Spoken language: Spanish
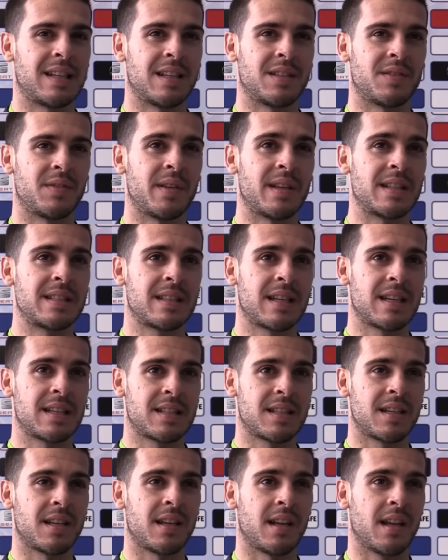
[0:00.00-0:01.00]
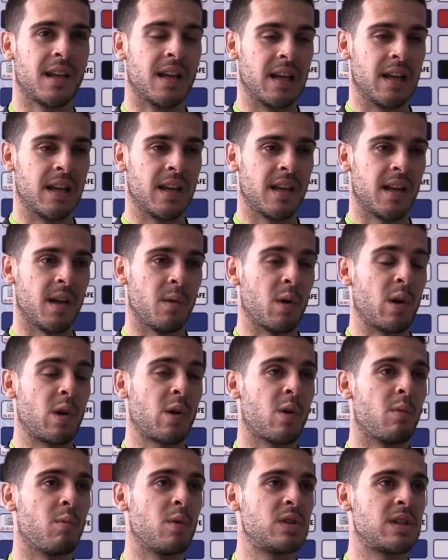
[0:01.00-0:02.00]
las fiestas y,
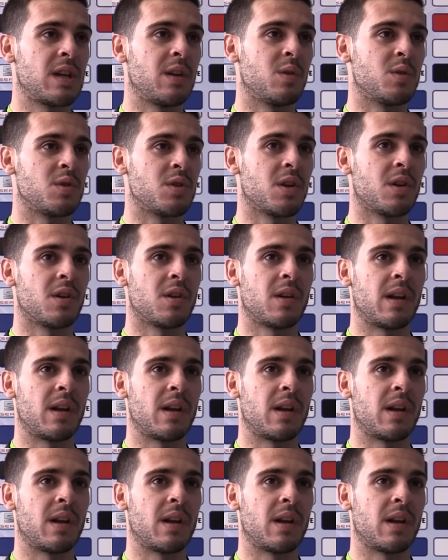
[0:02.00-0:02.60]
bueno, con mucha ilusión.